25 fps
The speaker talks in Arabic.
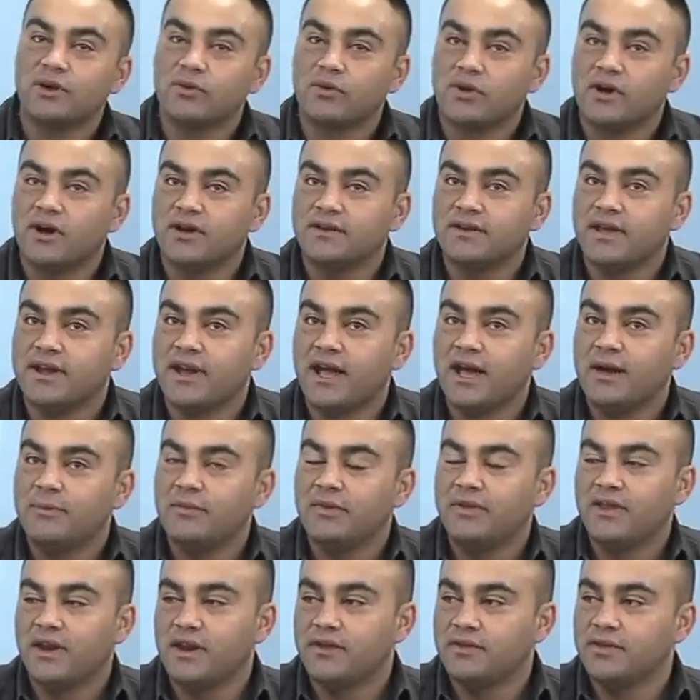الدورات انا
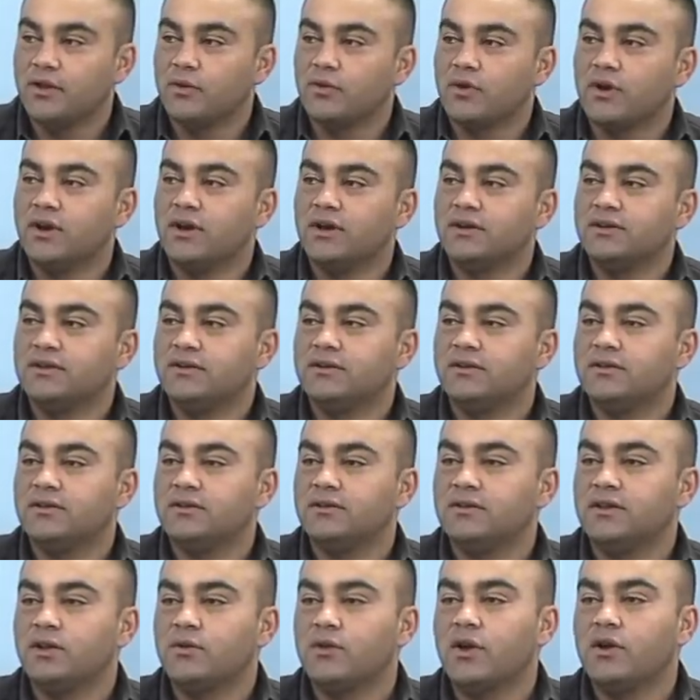عامل ثلاث دورات حلو.
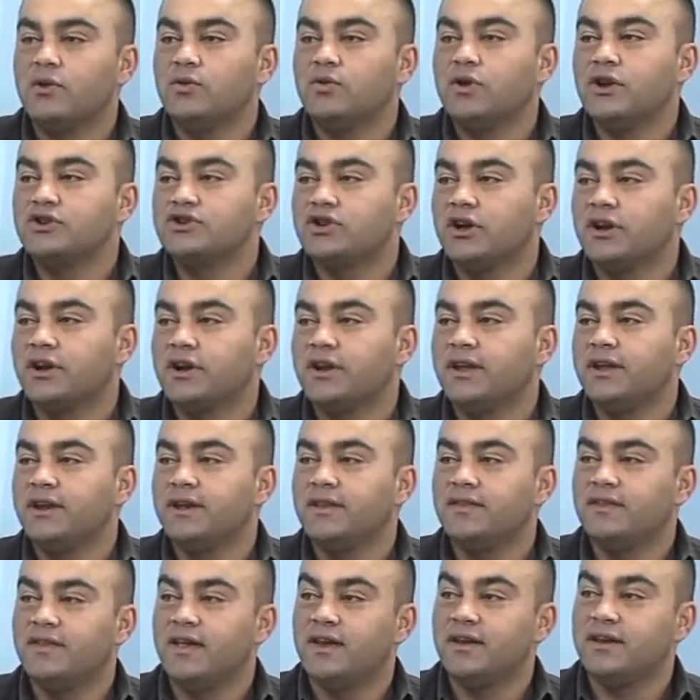الدوره الاولى
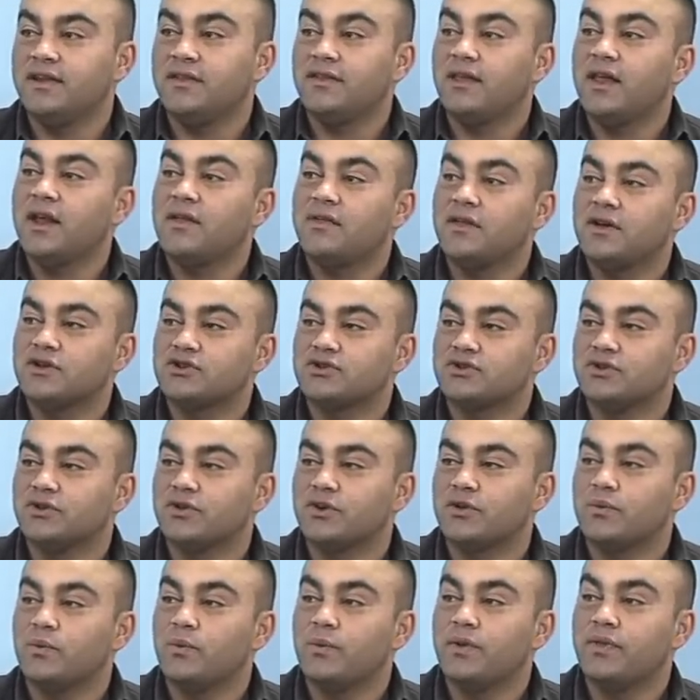شهرين الثانيه ثلاث
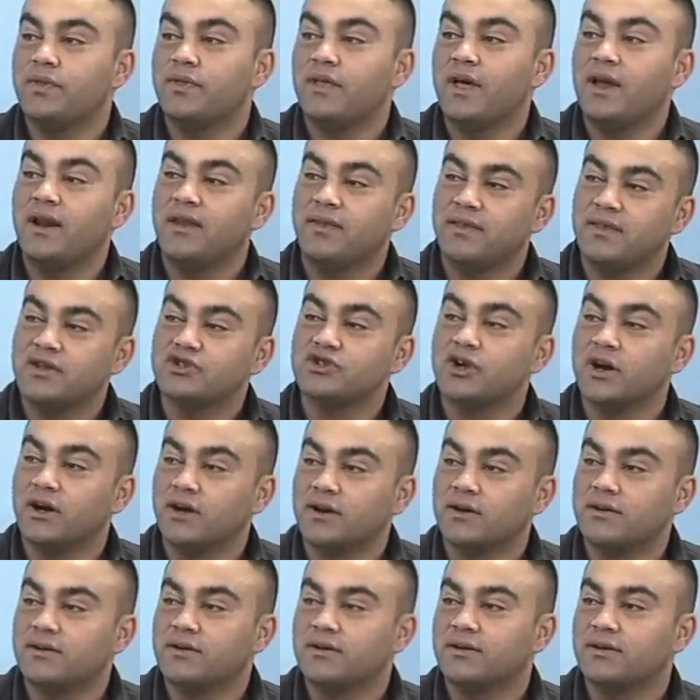اشهر والثالثه شهر